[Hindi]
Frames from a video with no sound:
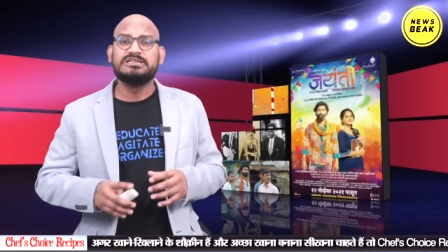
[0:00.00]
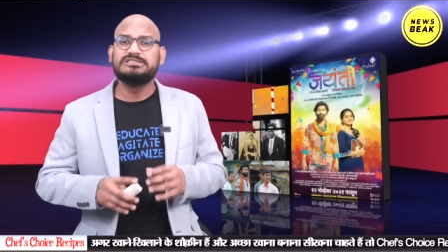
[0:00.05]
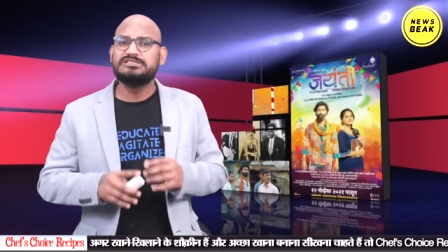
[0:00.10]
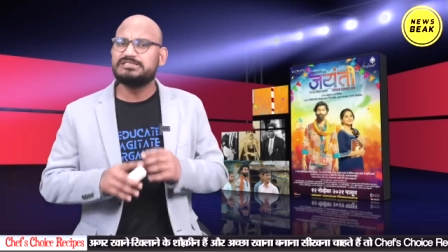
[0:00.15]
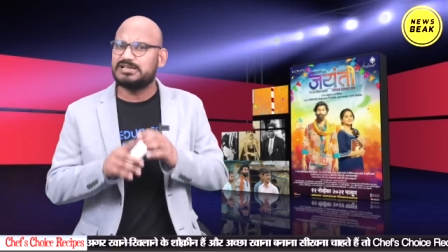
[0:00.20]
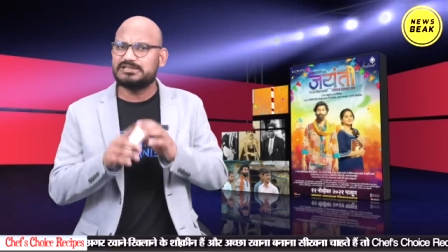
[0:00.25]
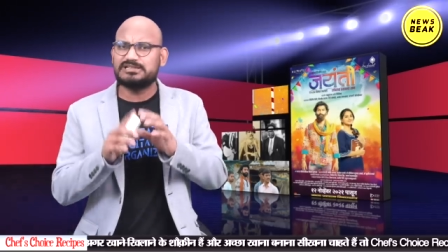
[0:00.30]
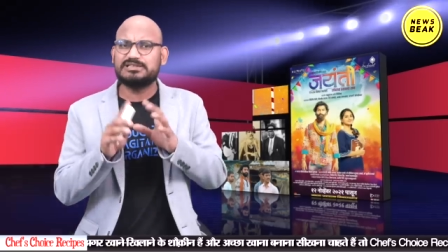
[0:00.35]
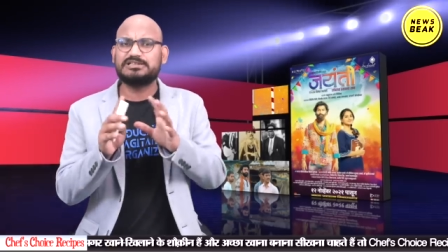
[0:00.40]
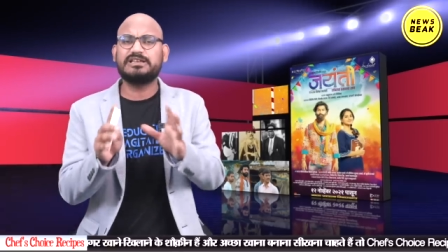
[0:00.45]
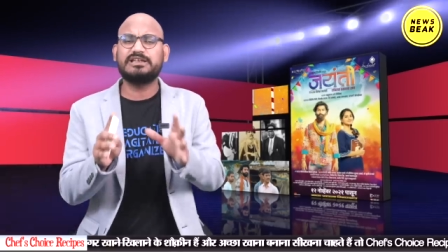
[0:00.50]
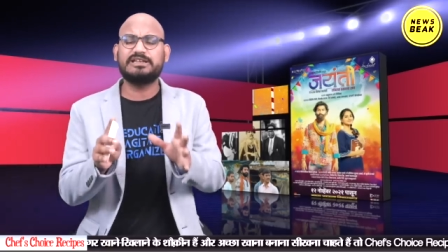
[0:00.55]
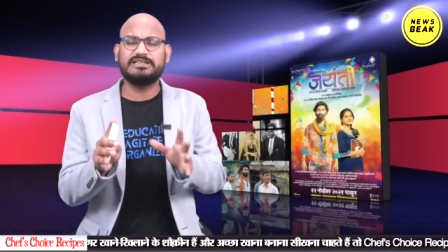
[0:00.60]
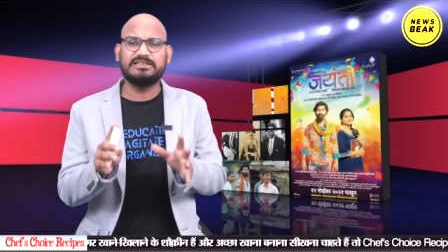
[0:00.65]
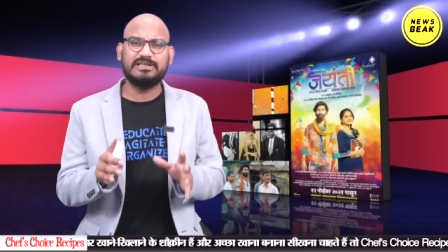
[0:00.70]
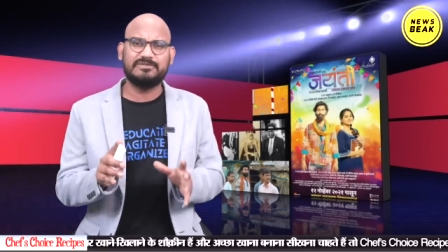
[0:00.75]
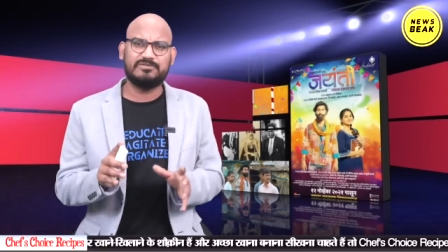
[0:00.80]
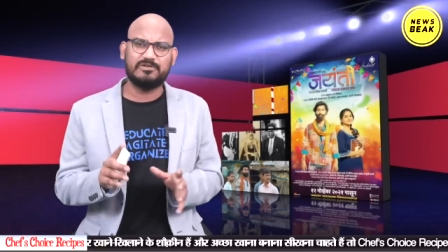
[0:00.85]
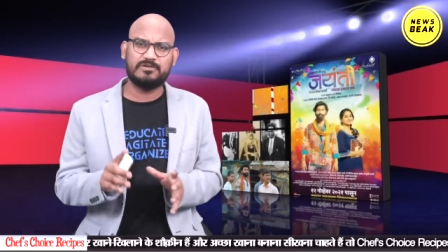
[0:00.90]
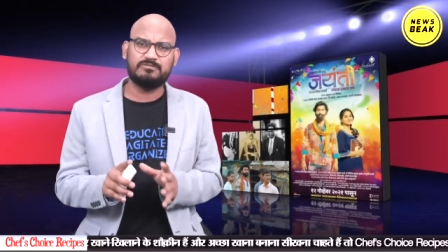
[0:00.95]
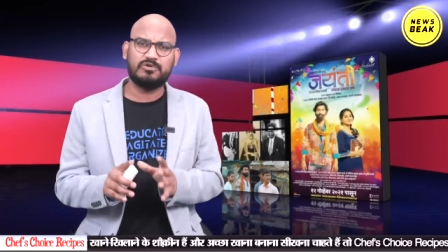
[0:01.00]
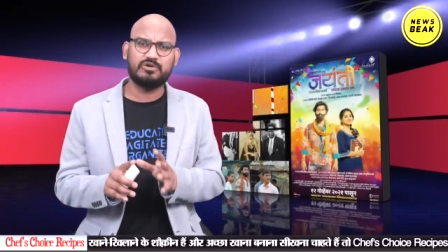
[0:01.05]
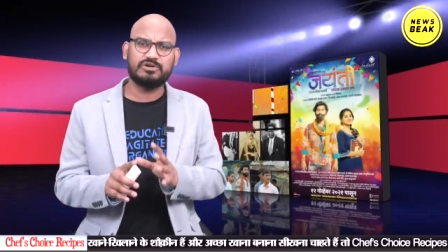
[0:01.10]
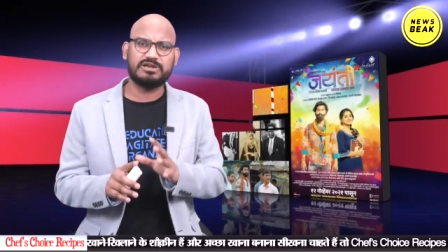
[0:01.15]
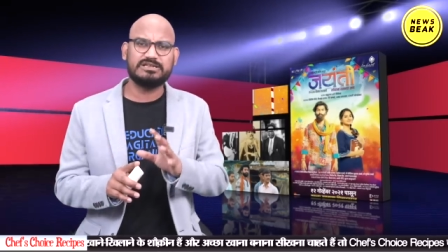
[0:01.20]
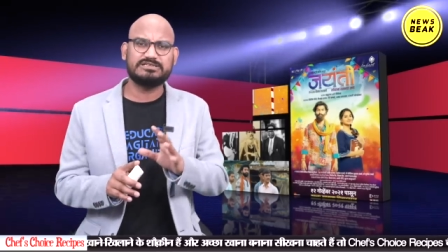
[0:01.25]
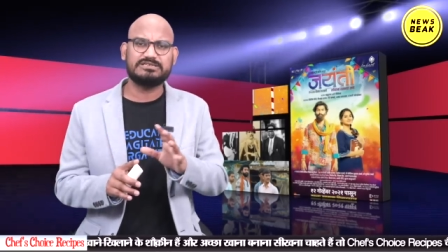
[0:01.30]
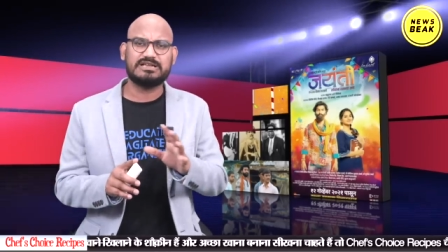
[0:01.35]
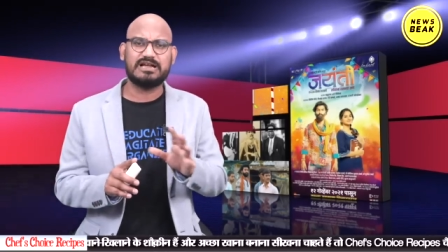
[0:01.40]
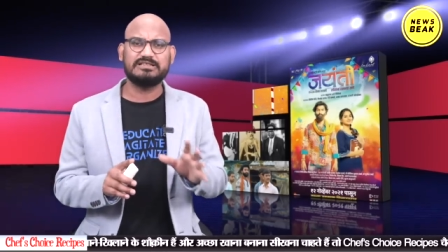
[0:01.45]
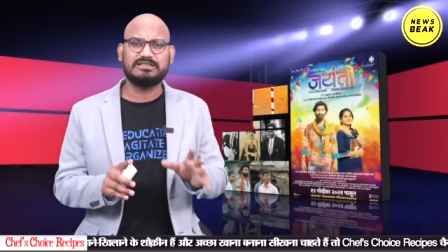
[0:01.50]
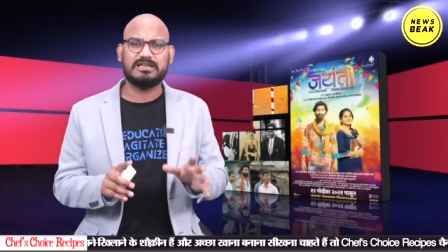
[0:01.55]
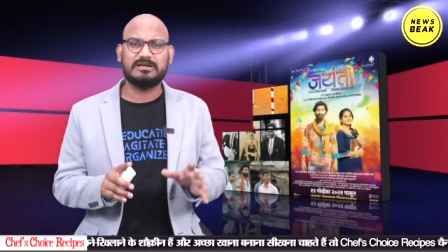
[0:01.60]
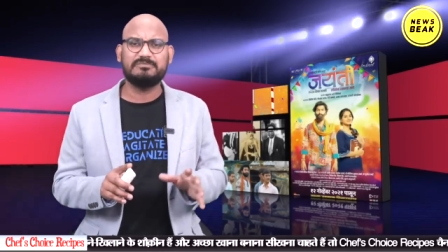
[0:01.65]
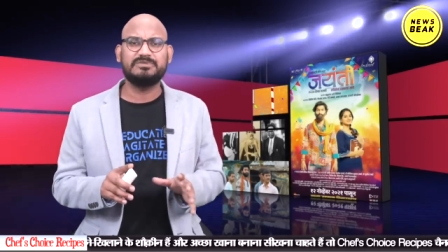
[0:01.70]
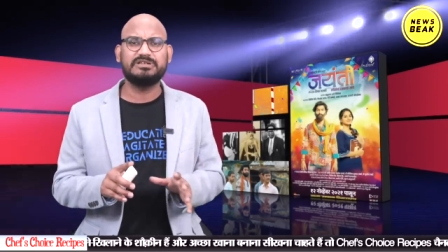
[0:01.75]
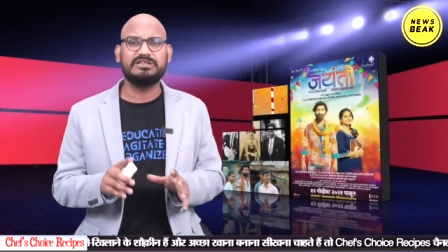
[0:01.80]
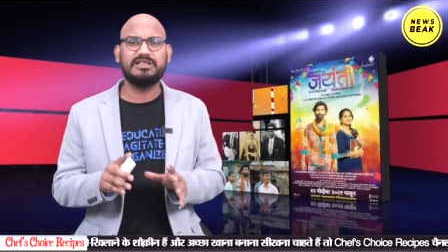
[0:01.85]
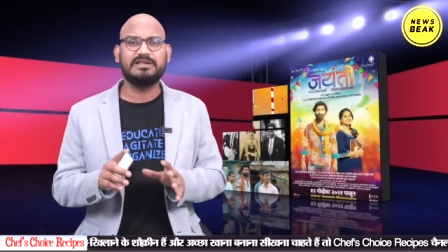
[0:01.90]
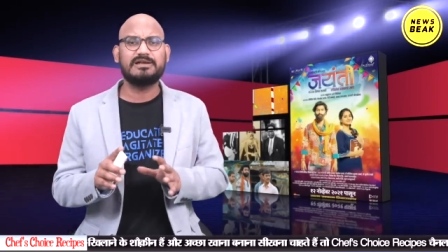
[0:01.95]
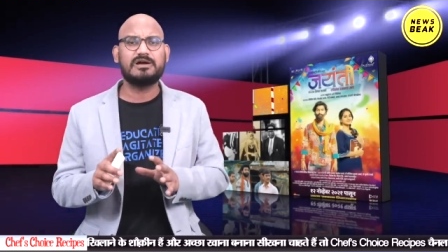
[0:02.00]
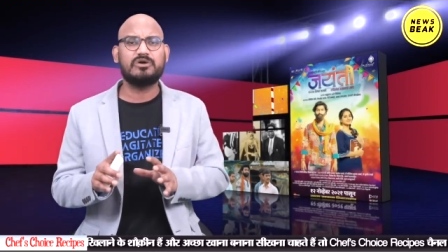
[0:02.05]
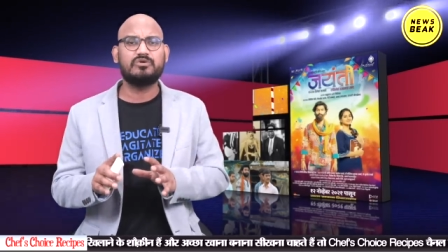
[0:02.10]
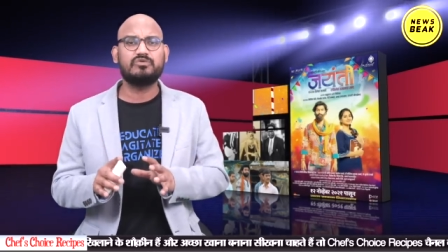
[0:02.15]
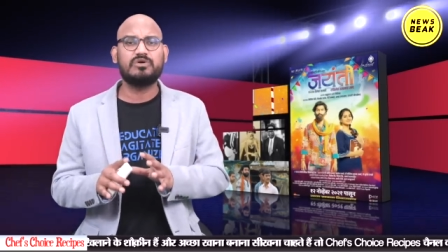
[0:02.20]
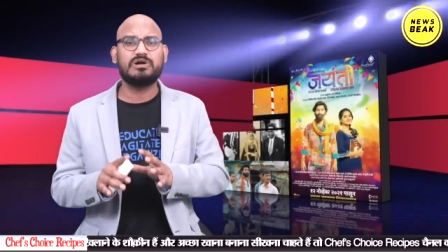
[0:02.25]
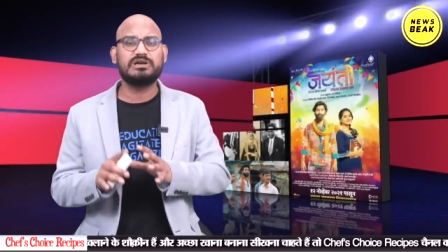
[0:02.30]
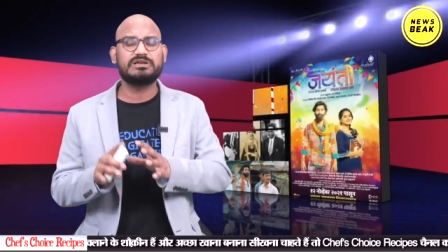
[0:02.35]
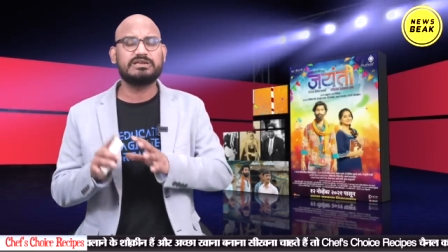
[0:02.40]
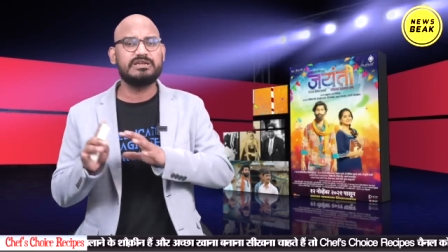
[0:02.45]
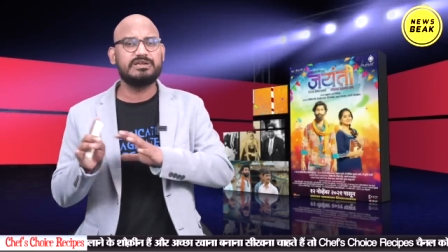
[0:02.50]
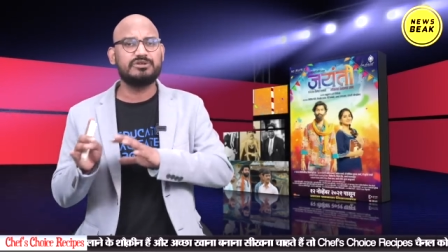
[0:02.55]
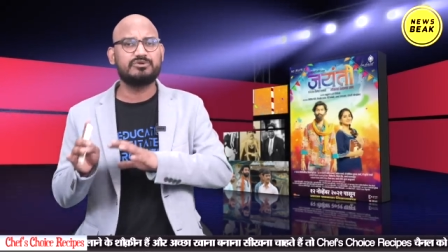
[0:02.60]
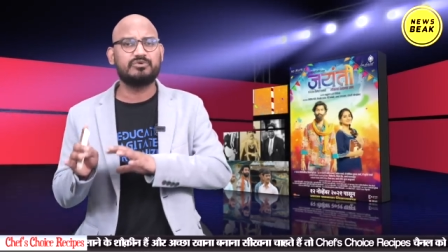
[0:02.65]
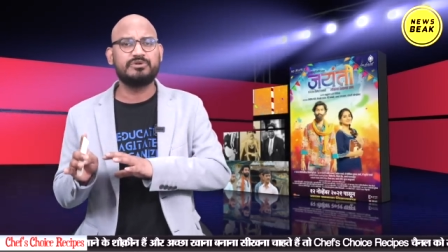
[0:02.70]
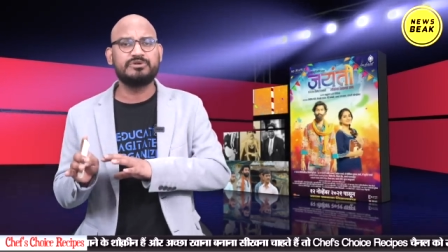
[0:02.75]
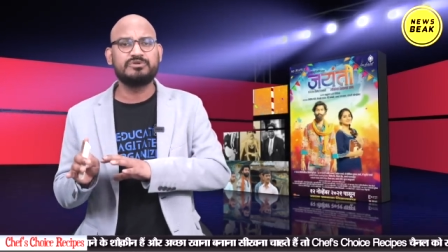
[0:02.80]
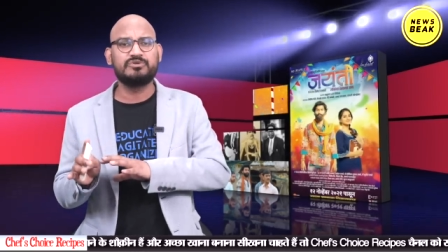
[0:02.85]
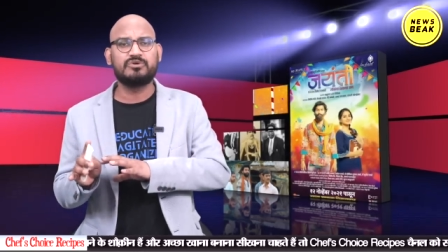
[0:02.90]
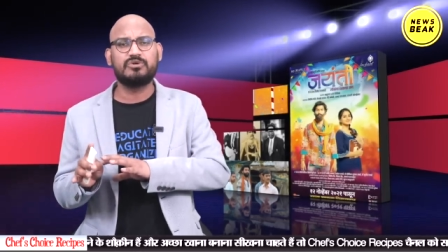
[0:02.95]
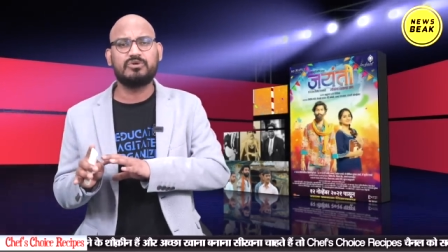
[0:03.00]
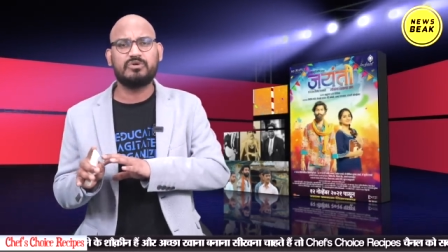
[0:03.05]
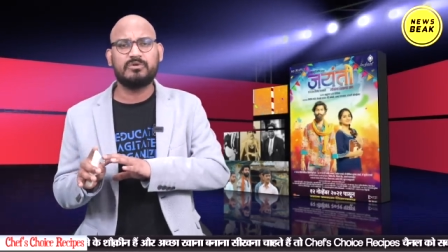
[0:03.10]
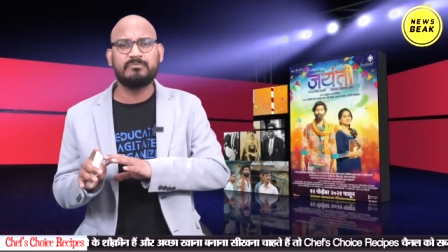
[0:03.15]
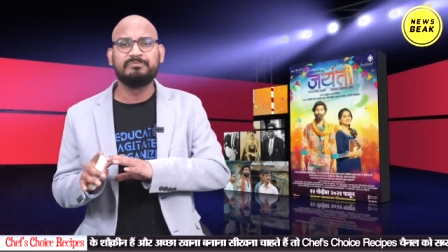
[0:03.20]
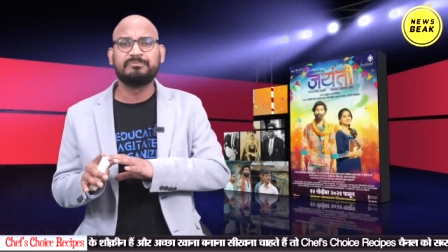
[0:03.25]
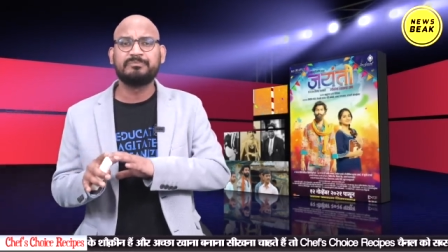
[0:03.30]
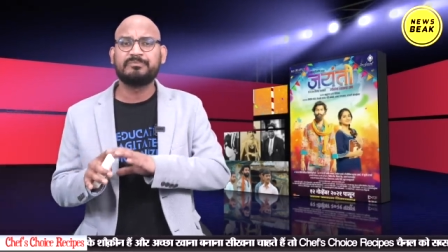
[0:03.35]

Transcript: ज्यादातर हिंदी फिल्मों के साथ आपने देखा होगा कि हीरोइन को